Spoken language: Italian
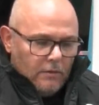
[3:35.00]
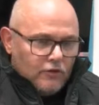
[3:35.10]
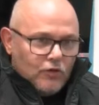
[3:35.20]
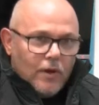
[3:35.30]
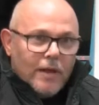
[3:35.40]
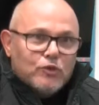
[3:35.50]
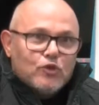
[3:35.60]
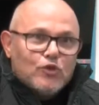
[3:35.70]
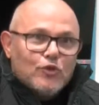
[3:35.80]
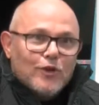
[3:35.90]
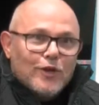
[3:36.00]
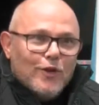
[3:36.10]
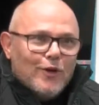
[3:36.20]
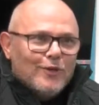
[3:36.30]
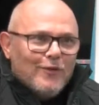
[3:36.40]
c'è un lapsus, non
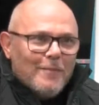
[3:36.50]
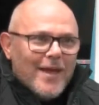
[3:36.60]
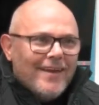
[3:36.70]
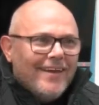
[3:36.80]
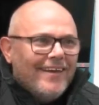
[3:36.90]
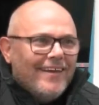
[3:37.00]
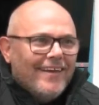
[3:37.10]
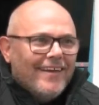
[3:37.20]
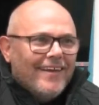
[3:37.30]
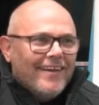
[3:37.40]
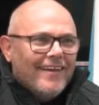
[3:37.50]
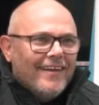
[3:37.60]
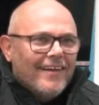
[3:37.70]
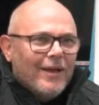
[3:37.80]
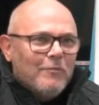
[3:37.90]
ricordo, va bene,
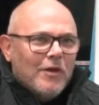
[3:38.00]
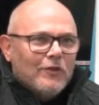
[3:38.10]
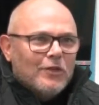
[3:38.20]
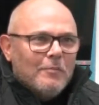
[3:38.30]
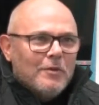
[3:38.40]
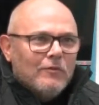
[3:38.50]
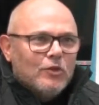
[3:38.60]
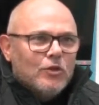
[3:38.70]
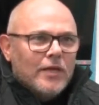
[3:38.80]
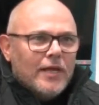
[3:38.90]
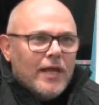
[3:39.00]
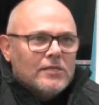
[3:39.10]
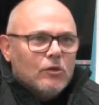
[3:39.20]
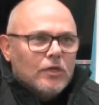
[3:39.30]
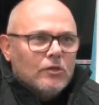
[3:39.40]
eh, abbiamo fatto la prima vittoria in
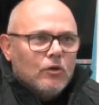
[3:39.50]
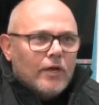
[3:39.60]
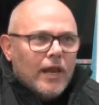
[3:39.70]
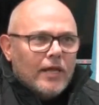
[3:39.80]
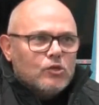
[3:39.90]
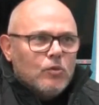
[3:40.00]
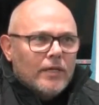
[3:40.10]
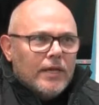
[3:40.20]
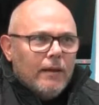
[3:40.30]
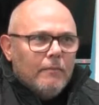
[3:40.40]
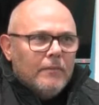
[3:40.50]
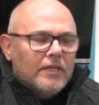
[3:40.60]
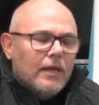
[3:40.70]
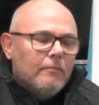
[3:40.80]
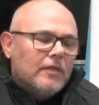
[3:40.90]
casa, ho detto che la squadra
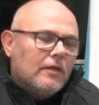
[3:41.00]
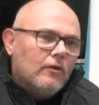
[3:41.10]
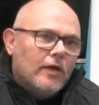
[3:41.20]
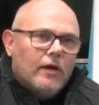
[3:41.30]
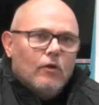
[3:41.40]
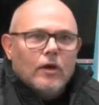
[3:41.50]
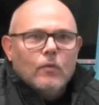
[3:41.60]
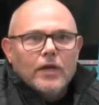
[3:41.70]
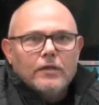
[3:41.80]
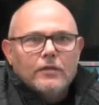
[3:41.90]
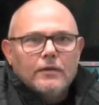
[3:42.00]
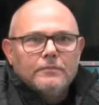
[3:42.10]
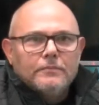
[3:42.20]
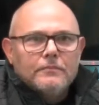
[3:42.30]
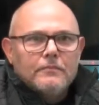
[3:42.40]
mentalmente non era ancora guarita.
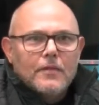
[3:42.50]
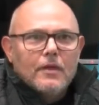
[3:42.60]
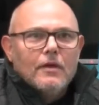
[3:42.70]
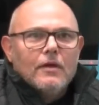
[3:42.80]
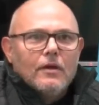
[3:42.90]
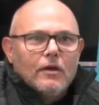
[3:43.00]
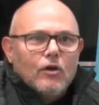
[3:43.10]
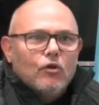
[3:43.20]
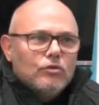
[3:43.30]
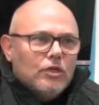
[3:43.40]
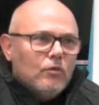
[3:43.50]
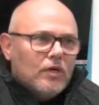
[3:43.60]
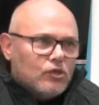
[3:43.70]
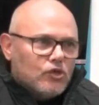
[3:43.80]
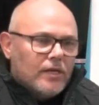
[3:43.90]
Continuo
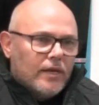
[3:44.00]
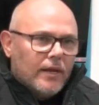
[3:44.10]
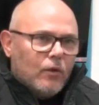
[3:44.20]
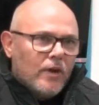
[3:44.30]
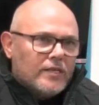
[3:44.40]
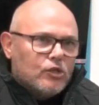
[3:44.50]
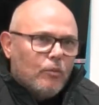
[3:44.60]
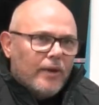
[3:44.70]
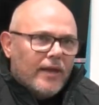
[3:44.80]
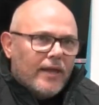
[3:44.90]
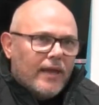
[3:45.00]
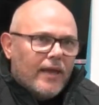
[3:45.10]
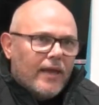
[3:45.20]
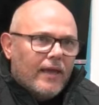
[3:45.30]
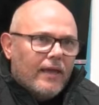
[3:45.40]
a sostenere questo
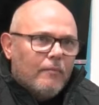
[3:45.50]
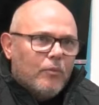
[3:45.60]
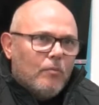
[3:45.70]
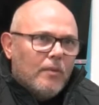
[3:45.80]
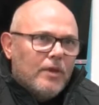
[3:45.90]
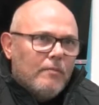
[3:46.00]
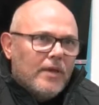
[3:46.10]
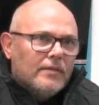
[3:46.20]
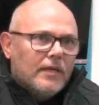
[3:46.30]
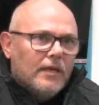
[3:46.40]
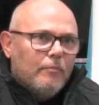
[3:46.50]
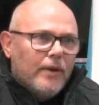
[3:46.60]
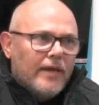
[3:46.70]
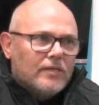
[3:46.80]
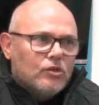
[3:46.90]
perché probabilmente il
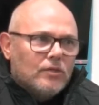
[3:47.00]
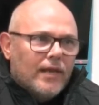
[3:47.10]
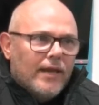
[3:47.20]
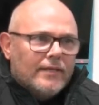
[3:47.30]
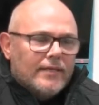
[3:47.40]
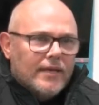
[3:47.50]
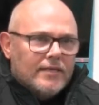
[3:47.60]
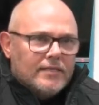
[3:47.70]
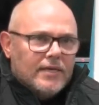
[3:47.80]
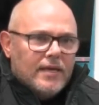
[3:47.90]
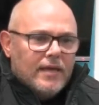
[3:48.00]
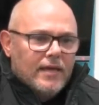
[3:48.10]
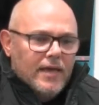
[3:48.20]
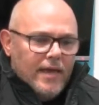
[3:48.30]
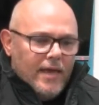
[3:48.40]
peso delle attese
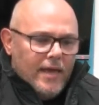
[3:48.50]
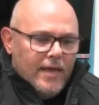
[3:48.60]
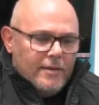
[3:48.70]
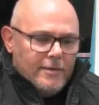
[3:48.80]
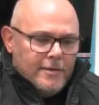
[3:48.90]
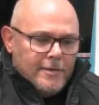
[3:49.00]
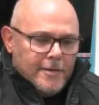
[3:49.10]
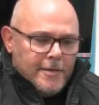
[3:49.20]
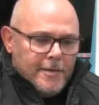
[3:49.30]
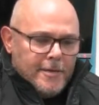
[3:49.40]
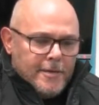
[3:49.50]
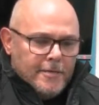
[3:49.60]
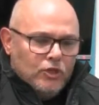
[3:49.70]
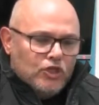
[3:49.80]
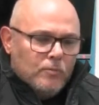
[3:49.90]
e
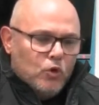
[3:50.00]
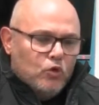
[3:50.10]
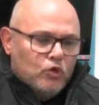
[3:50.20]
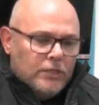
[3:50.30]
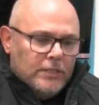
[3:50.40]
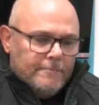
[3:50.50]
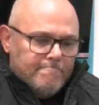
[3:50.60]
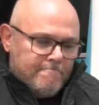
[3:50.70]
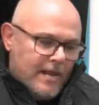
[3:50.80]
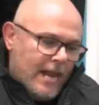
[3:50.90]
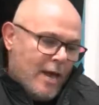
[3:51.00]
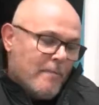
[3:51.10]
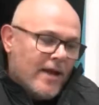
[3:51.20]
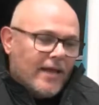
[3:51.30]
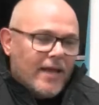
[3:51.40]
eh, diciamo così, la
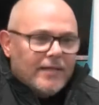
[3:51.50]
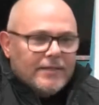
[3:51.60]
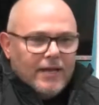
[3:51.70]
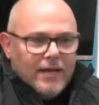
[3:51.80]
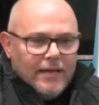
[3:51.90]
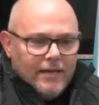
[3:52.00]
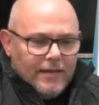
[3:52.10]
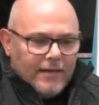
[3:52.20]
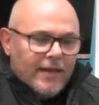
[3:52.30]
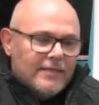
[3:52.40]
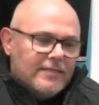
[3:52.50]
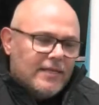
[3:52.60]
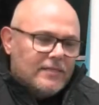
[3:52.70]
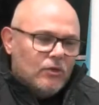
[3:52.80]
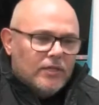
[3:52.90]
mancata
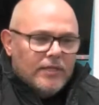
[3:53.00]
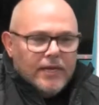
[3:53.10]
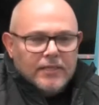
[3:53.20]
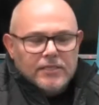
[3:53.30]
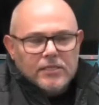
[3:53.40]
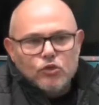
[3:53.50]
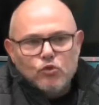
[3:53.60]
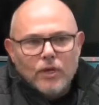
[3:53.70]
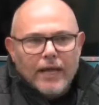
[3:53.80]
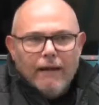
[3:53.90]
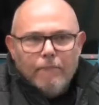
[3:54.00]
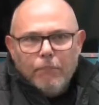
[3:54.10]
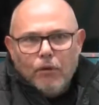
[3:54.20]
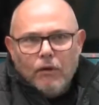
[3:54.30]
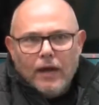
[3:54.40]
realizzazione delle attese sul
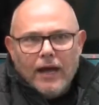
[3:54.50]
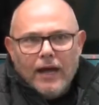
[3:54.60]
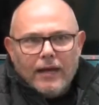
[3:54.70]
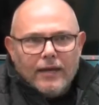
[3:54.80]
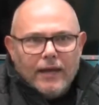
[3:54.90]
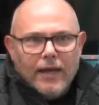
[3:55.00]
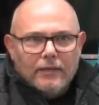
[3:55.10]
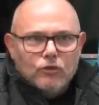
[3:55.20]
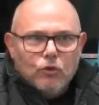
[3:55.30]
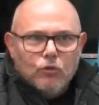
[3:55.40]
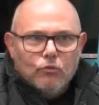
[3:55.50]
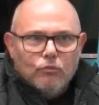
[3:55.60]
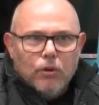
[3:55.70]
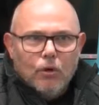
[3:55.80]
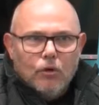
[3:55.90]
campo ha creato
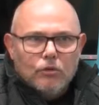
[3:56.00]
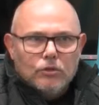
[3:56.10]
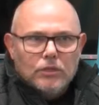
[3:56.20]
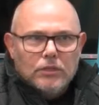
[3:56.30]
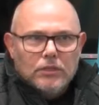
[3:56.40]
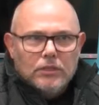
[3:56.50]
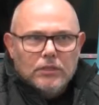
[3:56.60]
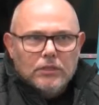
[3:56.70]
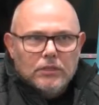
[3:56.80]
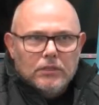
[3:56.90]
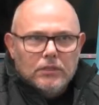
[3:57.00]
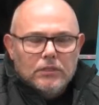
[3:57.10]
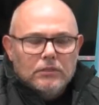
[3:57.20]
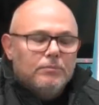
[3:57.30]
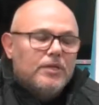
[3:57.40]
un po'
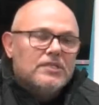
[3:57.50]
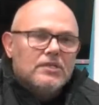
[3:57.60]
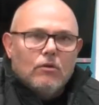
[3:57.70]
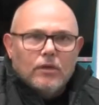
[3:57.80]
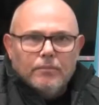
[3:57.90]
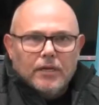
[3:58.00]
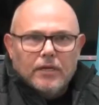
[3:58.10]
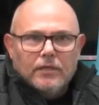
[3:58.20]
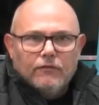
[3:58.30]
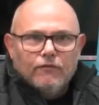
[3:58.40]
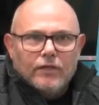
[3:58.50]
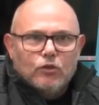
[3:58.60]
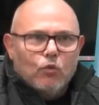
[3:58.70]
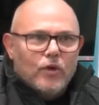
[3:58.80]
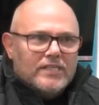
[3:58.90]
di, di pressione perché di
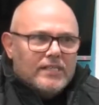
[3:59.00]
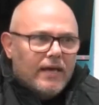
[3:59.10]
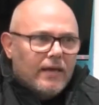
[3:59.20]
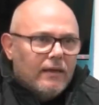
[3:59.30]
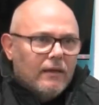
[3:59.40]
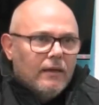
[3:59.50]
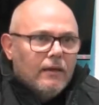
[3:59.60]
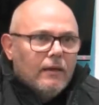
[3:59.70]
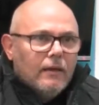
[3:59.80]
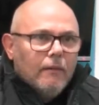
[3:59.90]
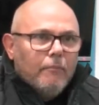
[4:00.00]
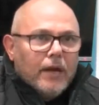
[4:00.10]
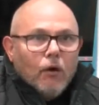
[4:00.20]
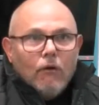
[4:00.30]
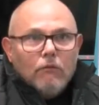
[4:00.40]
fatto questa è.
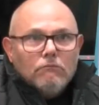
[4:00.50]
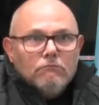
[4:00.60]
Però